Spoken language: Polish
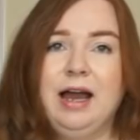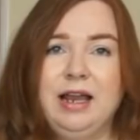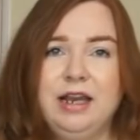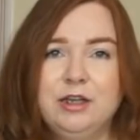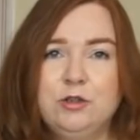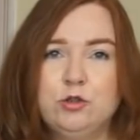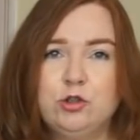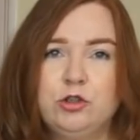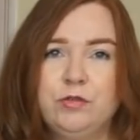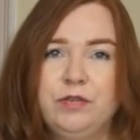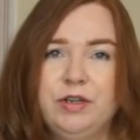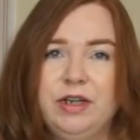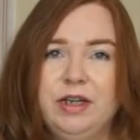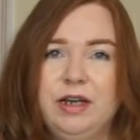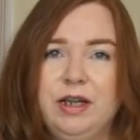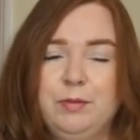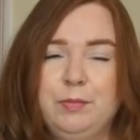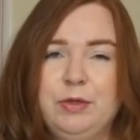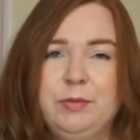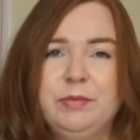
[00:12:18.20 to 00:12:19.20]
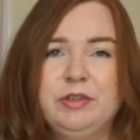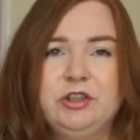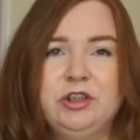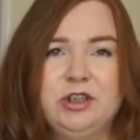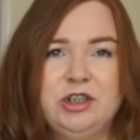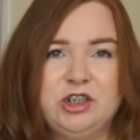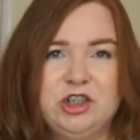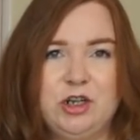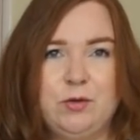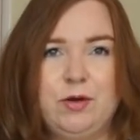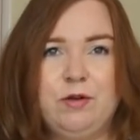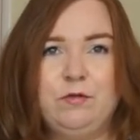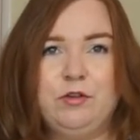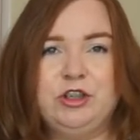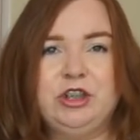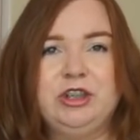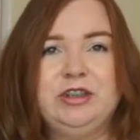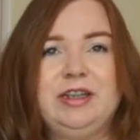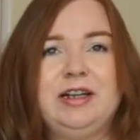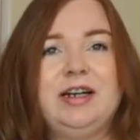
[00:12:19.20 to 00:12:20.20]
Ale już o wiele lepiej będzie leżała
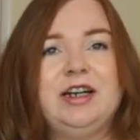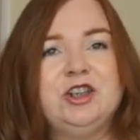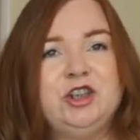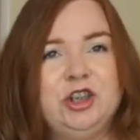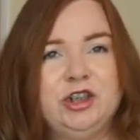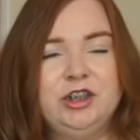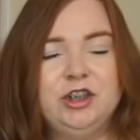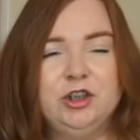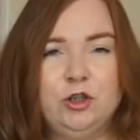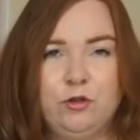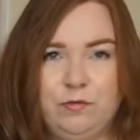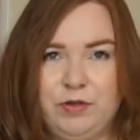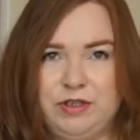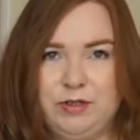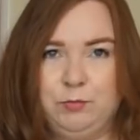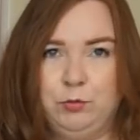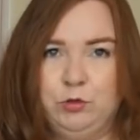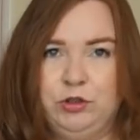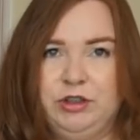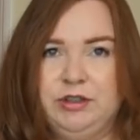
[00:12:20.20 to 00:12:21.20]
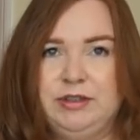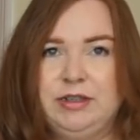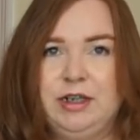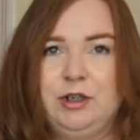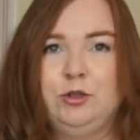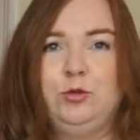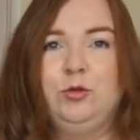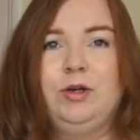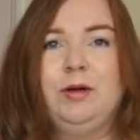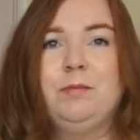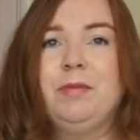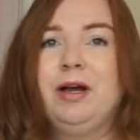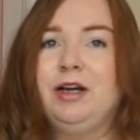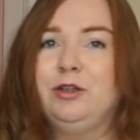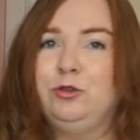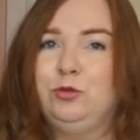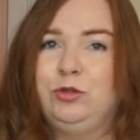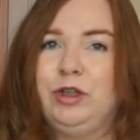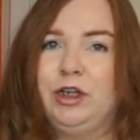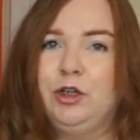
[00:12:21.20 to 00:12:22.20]
właśnie taka dzianinowa spódnica, która ma
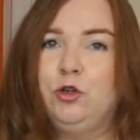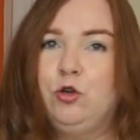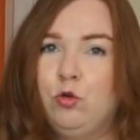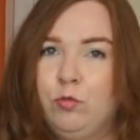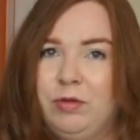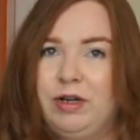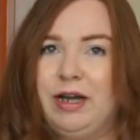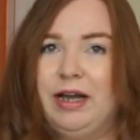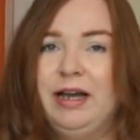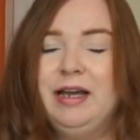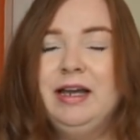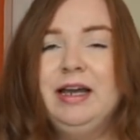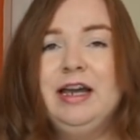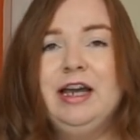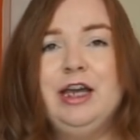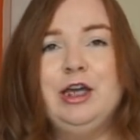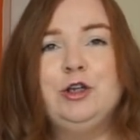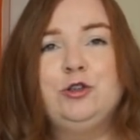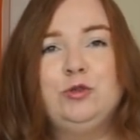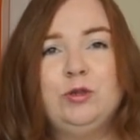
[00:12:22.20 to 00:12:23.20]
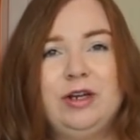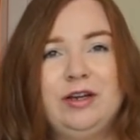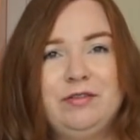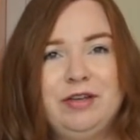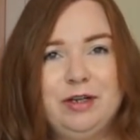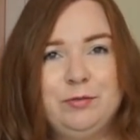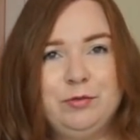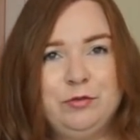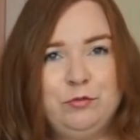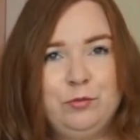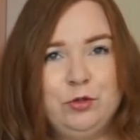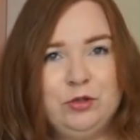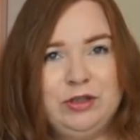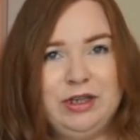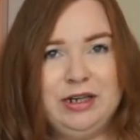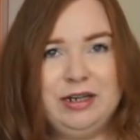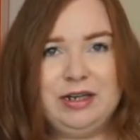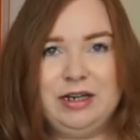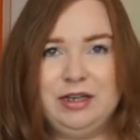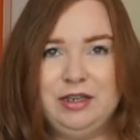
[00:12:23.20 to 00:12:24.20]
tutaj gumkę i która jakby w
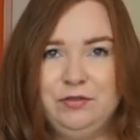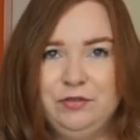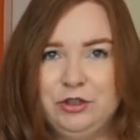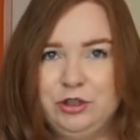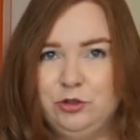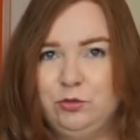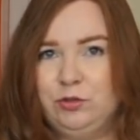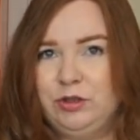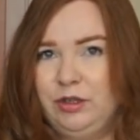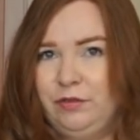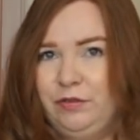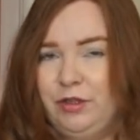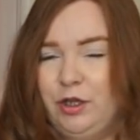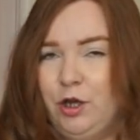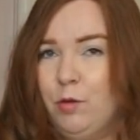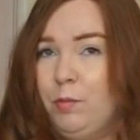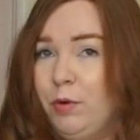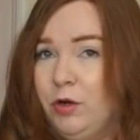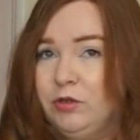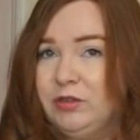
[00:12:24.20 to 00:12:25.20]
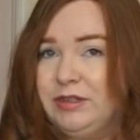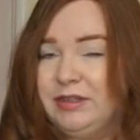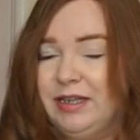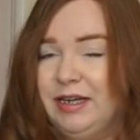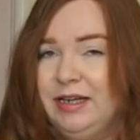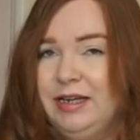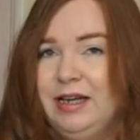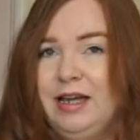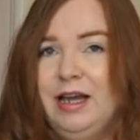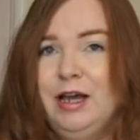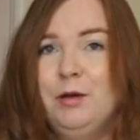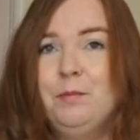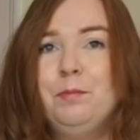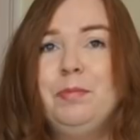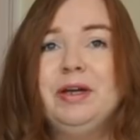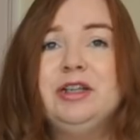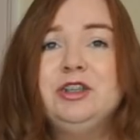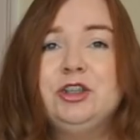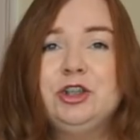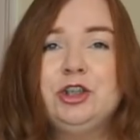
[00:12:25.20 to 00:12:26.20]
bioderkach i wiecie tutaj w tej oponce
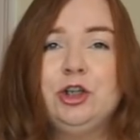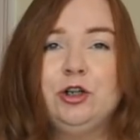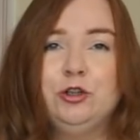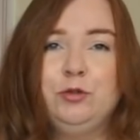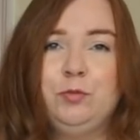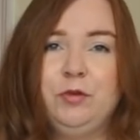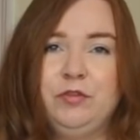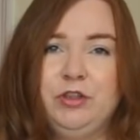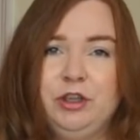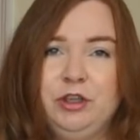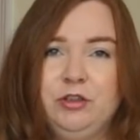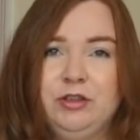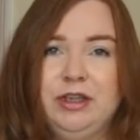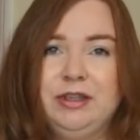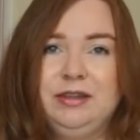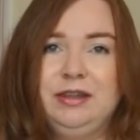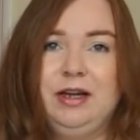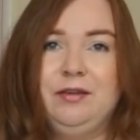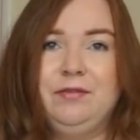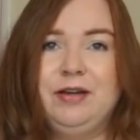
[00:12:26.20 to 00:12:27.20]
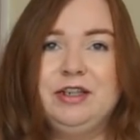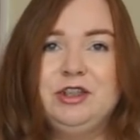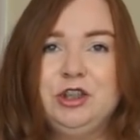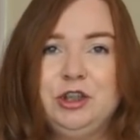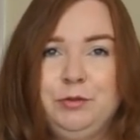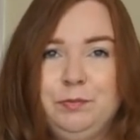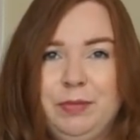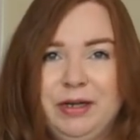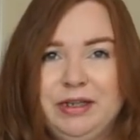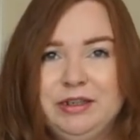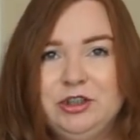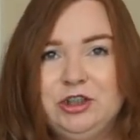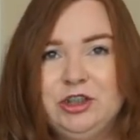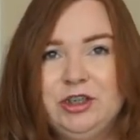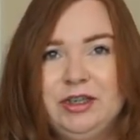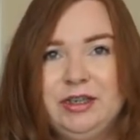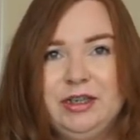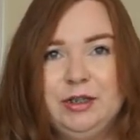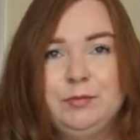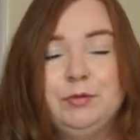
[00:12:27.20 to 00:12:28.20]
będzie się odpowiednio naddawać i będzie
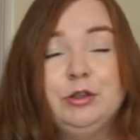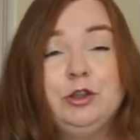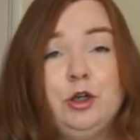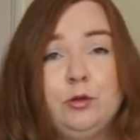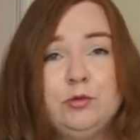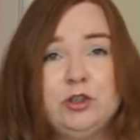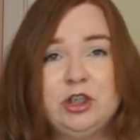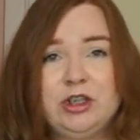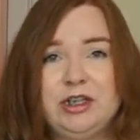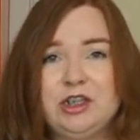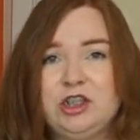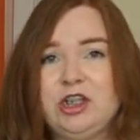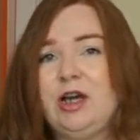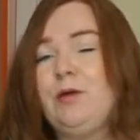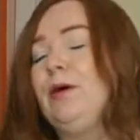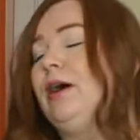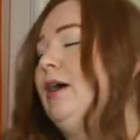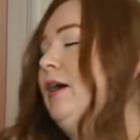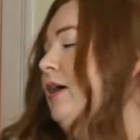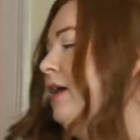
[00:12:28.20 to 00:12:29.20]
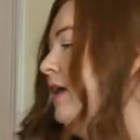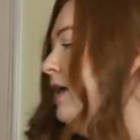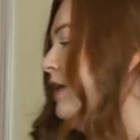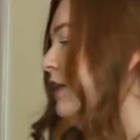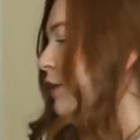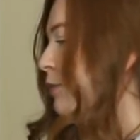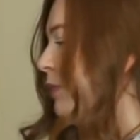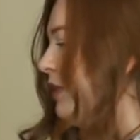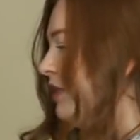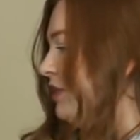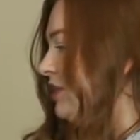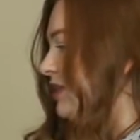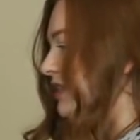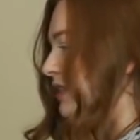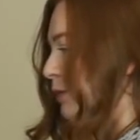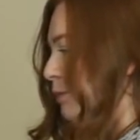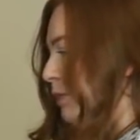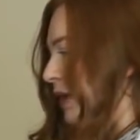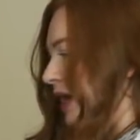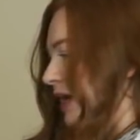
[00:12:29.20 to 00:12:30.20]
jakby dobrze leżała. Nie będzie
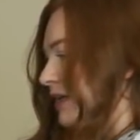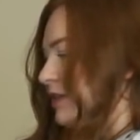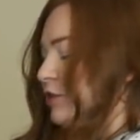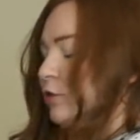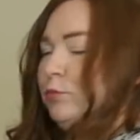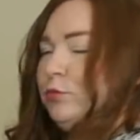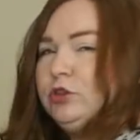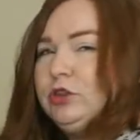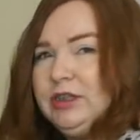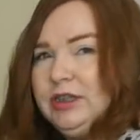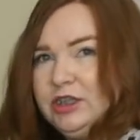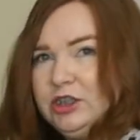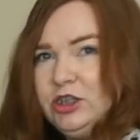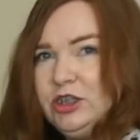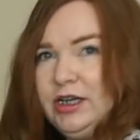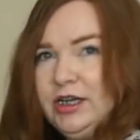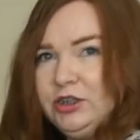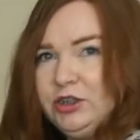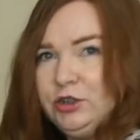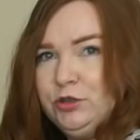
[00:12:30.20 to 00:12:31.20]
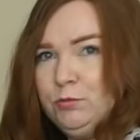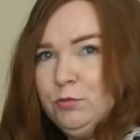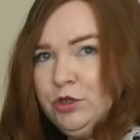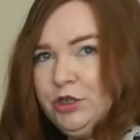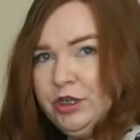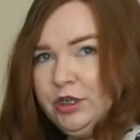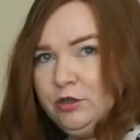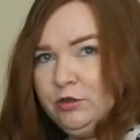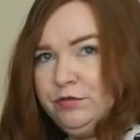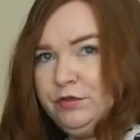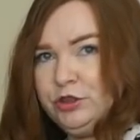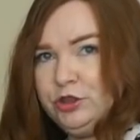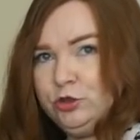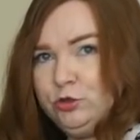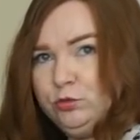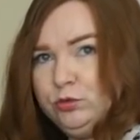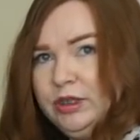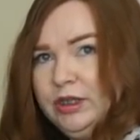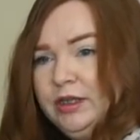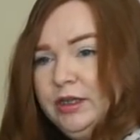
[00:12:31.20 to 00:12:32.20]
za bardzo podkreślać mojego, wiecie,
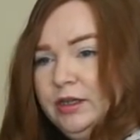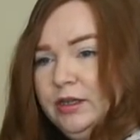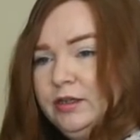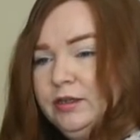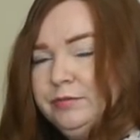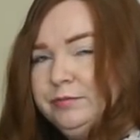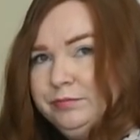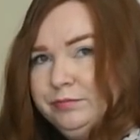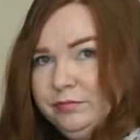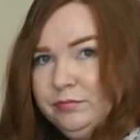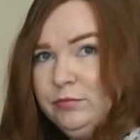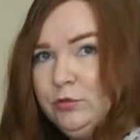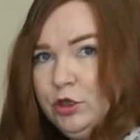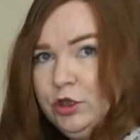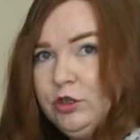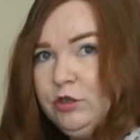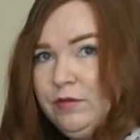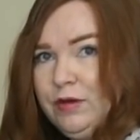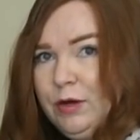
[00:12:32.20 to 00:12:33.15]
tutaj mojego